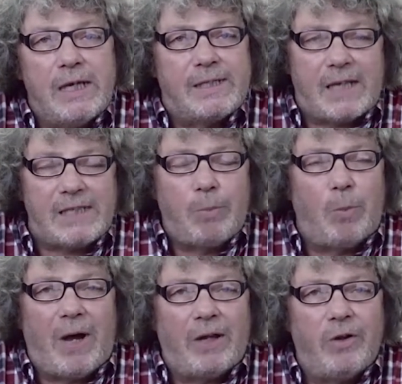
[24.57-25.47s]
Et ça, ça
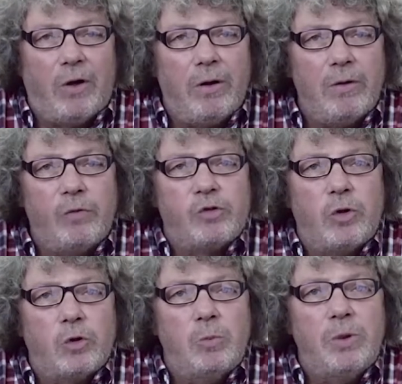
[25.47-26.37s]
peut pas attendre. faut
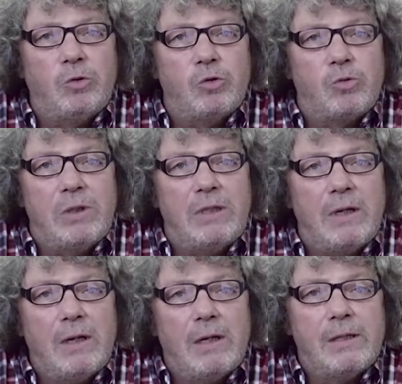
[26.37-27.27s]
s'en occuper tout de suite.